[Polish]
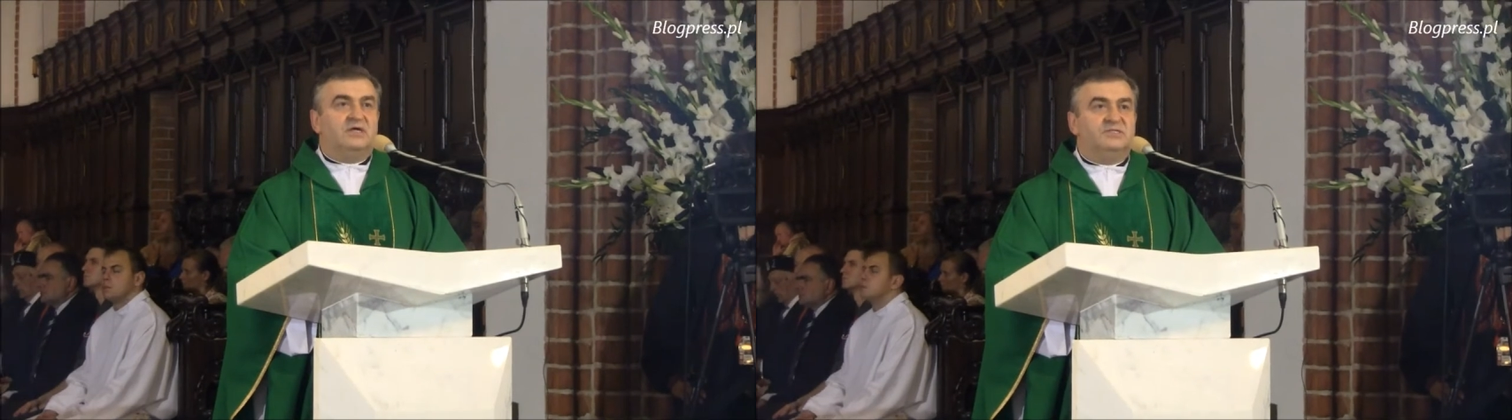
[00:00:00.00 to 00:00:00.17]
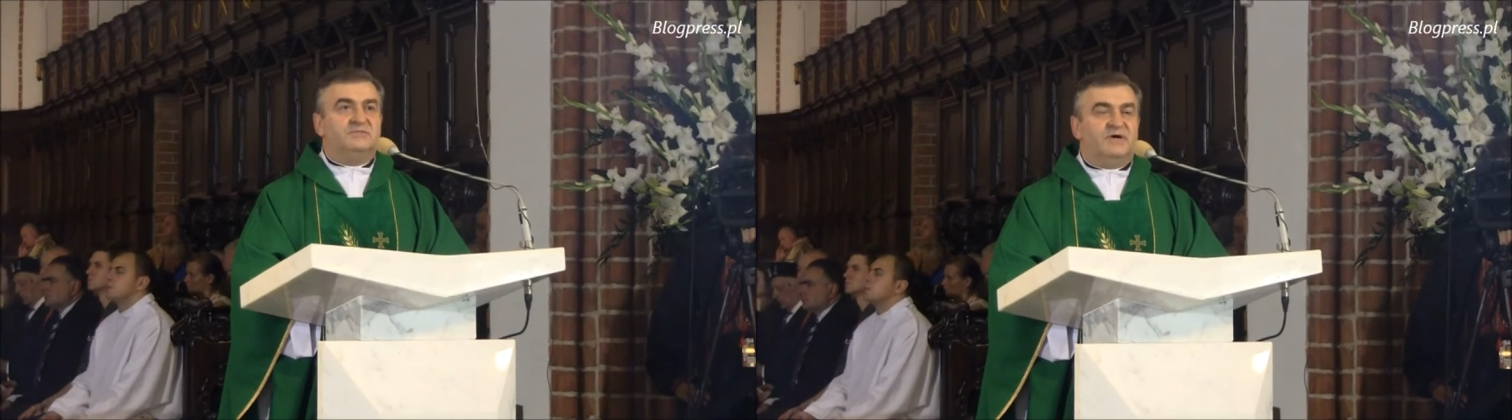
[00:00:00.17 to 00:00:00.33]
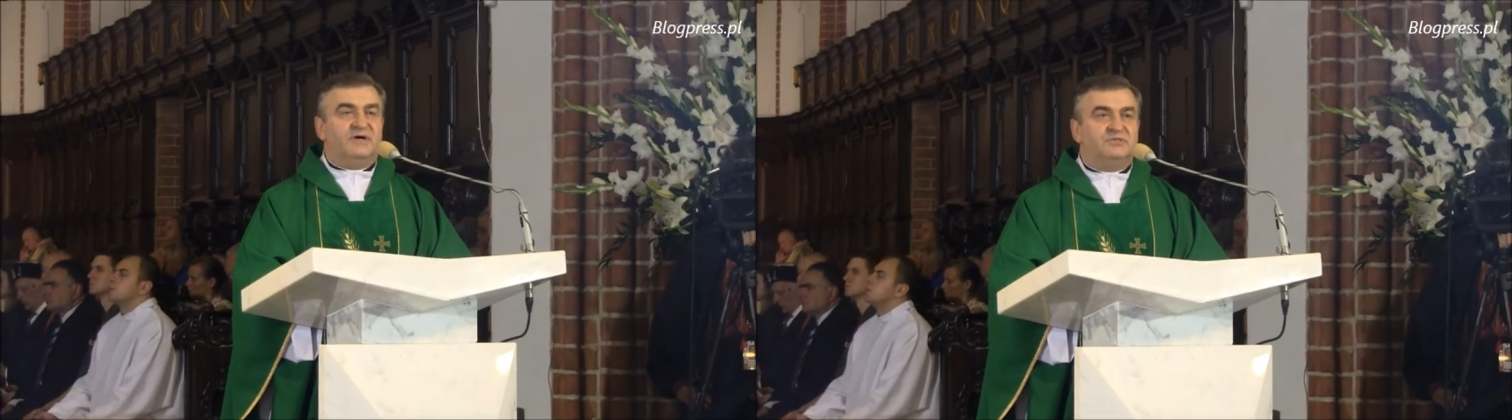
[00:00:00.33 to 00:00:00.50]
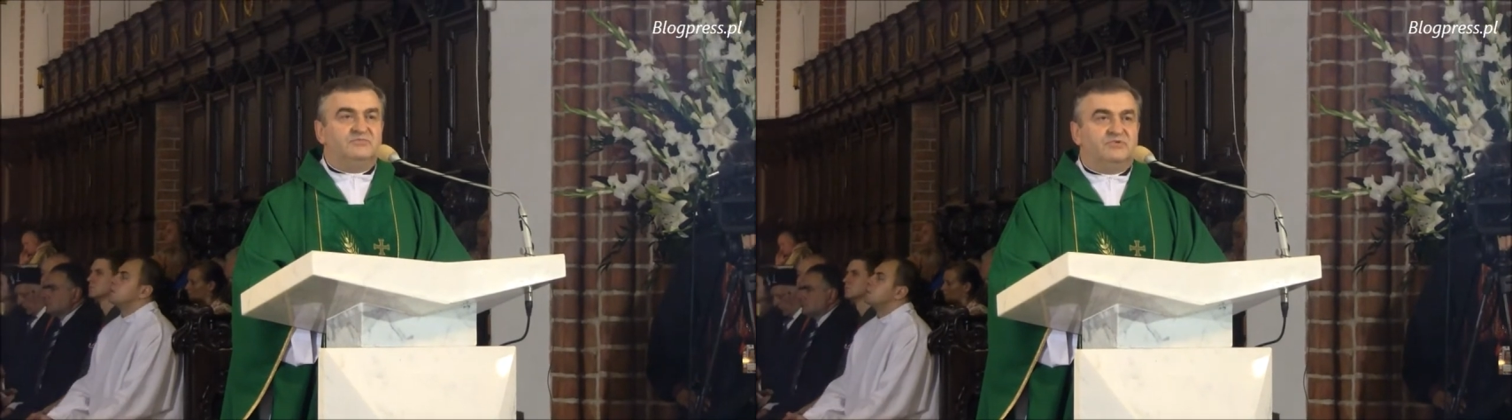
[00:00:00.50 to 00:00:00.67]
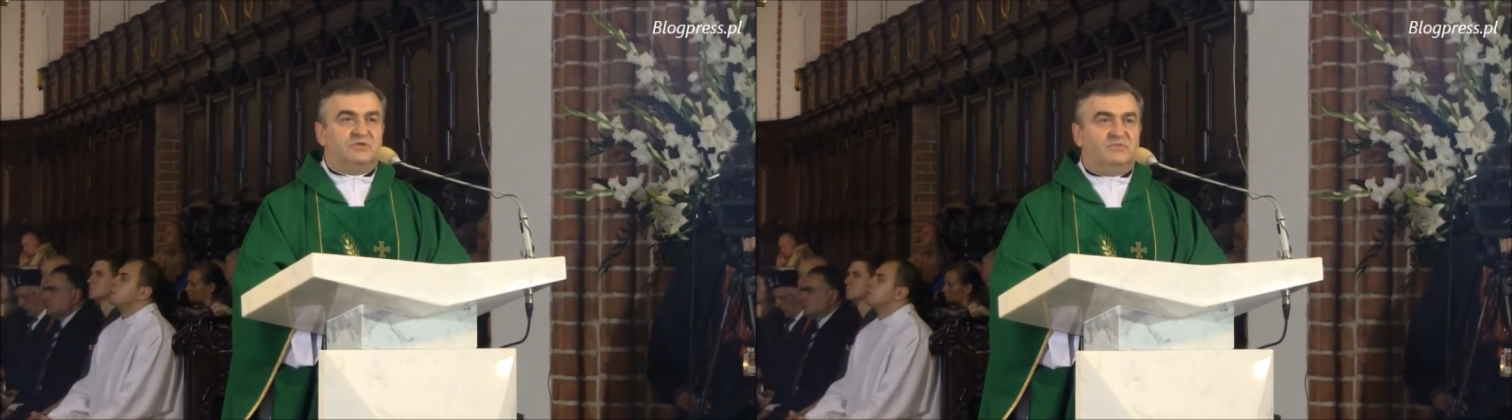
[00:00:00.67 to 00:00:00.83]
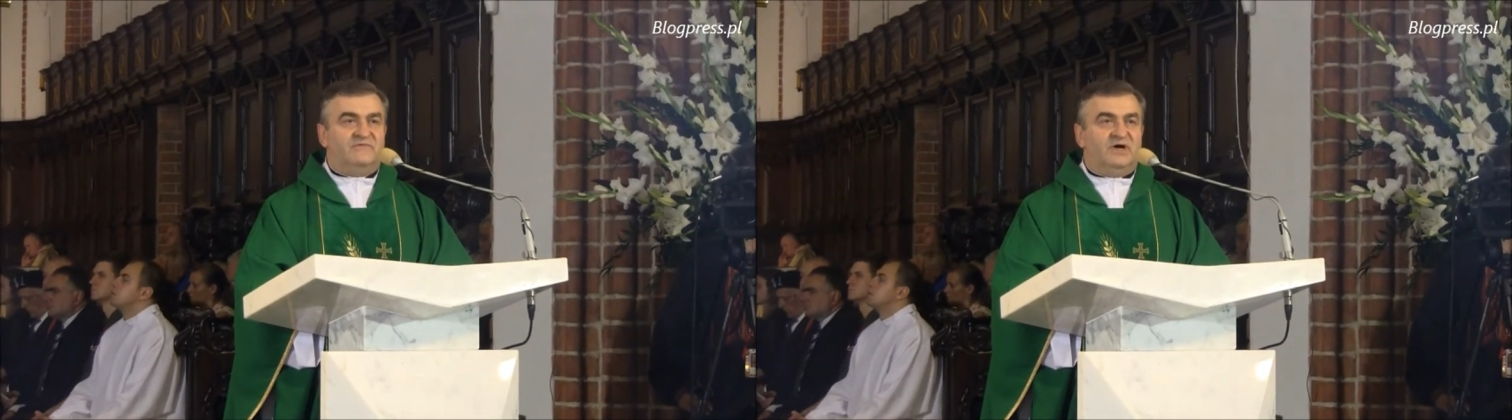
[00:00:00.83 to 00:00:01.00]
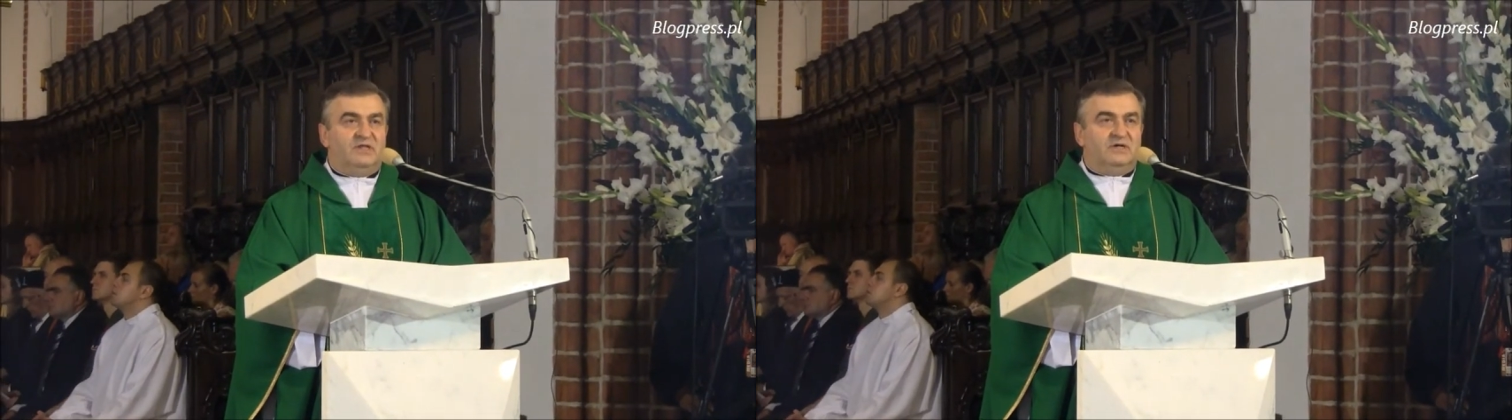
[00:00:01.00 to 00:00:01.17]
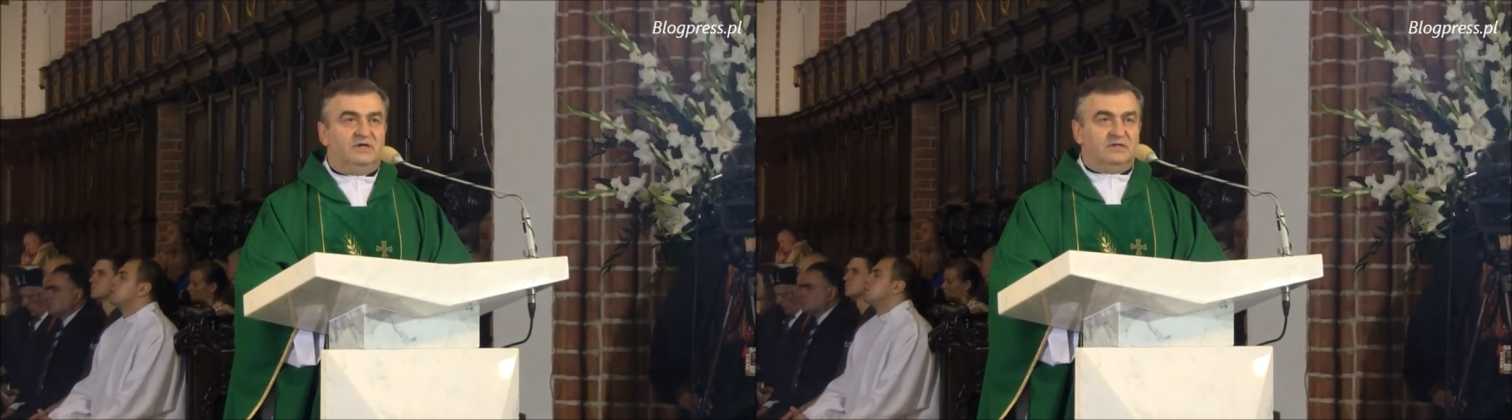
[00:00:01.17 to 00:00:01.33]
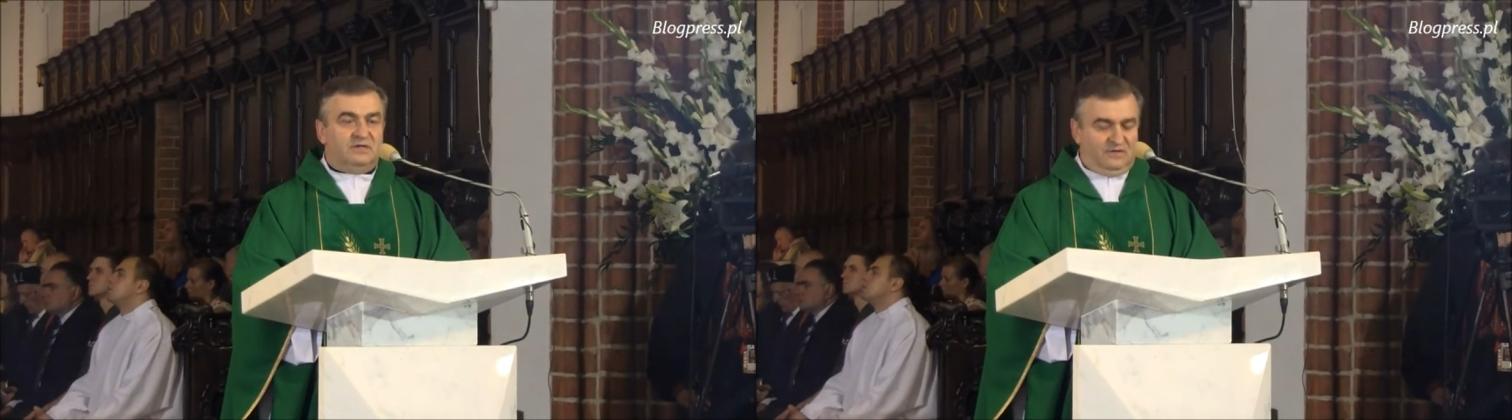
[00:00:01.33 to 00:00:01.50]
jest bardzo promowana